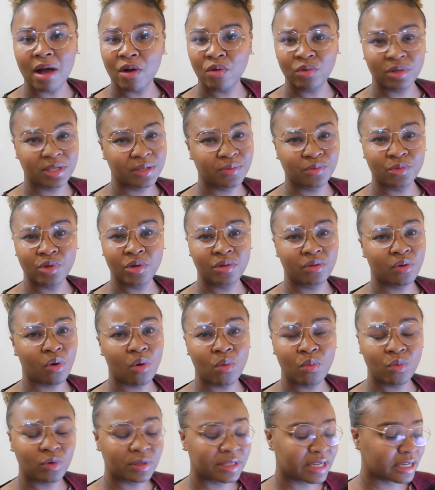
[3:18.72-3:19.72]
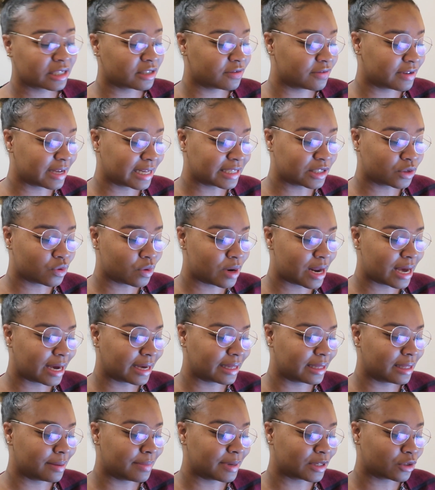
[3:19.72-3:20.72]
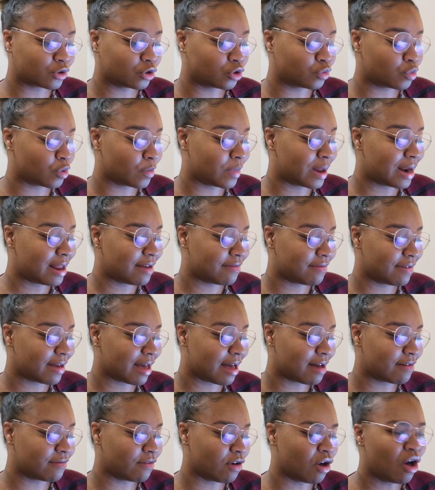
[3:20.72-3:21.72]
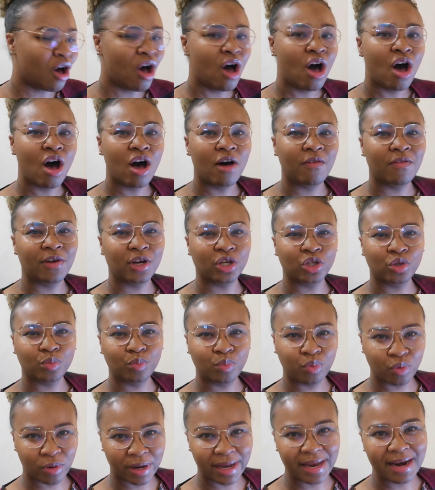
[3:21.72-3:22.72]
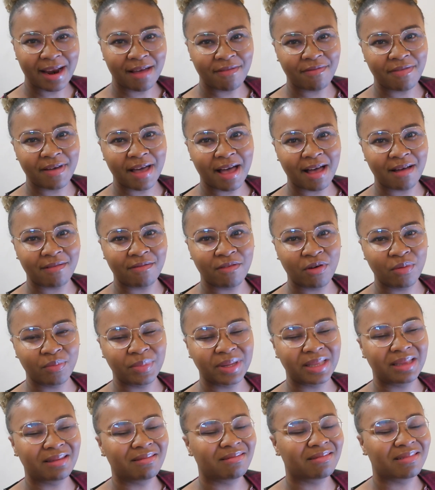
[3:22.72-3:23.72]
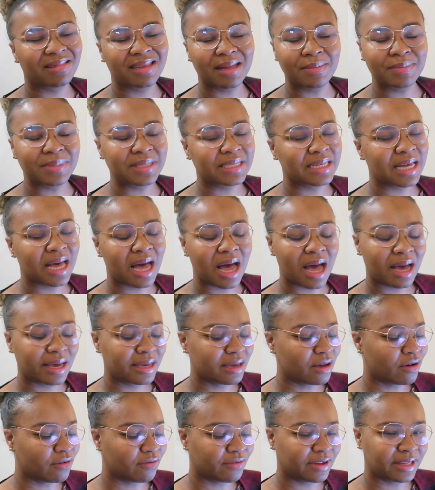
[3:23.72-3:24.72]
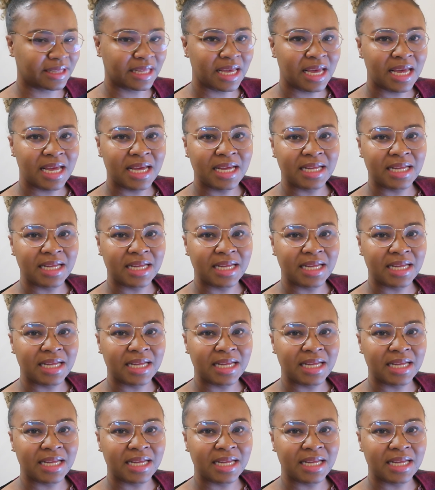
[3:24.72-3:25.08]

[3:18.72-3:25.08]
quand ils me donneront mon certificat de scolarité parce que je peux pas la faire avant. Enfin, je pourrais la faire avant mais ça me sert à rien en fait.